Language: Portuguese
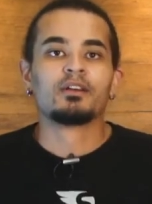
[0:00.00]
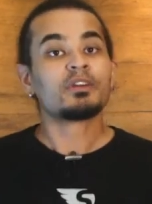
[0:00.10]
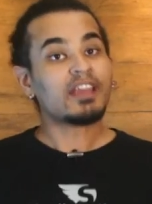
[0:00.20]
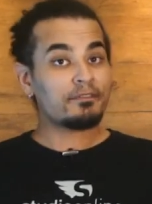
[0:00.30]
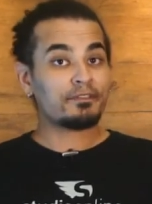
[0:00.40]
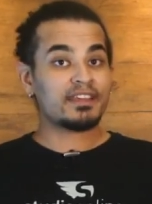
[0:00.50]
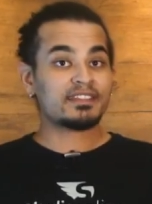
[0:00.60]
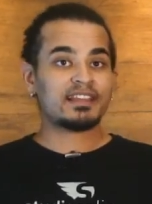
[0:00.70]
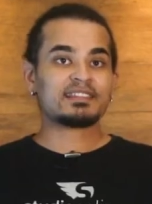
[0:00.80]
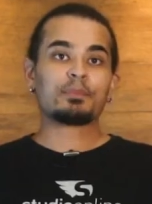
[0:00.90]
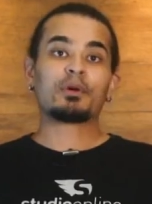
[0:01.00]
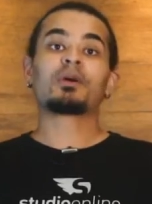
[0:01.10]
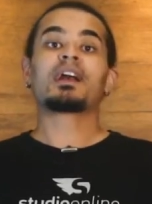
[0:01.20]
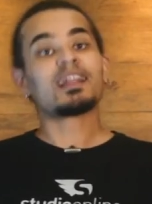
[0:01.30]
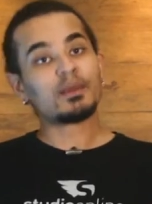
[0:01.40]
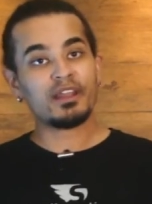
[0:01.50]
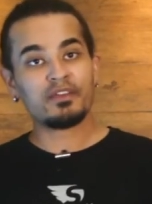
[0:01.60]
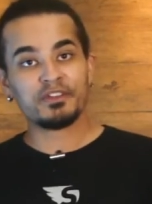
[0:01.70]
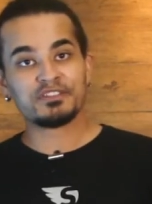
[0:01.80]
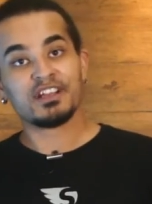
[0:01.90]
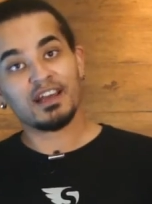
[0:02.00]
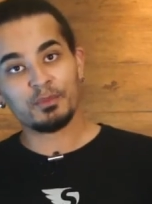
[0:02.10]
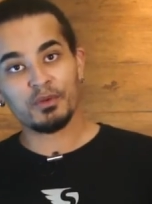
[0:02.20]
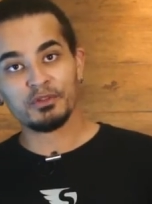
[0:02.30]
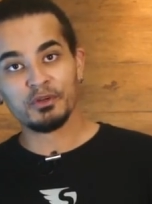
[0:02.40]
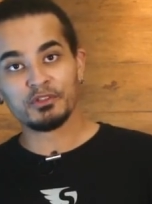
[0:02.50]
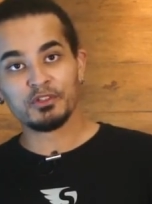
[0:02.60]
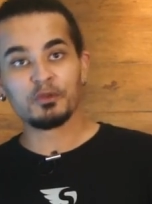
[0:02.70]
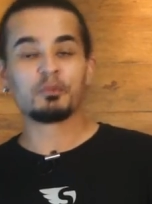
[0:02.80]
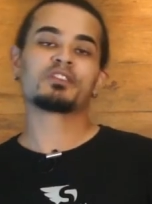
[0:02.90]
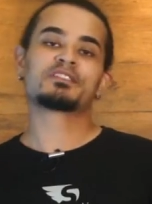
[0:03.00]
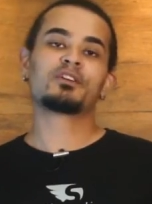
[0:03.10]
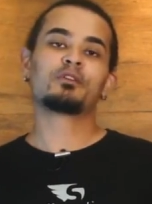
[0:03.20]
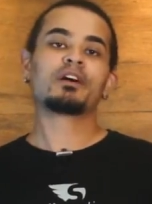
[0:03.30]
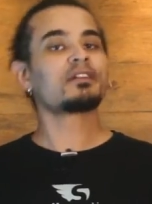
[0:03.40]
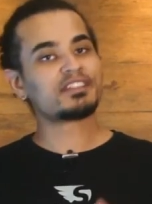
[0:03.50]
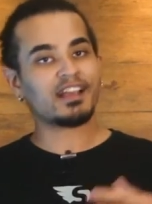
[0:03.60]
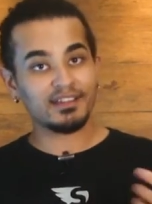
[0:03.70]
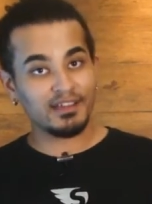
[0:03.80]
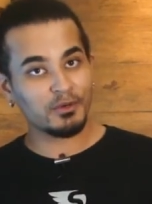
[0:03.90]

O que ele fez? Ele separou cada benefício de cada produto, mostrou o valor de cada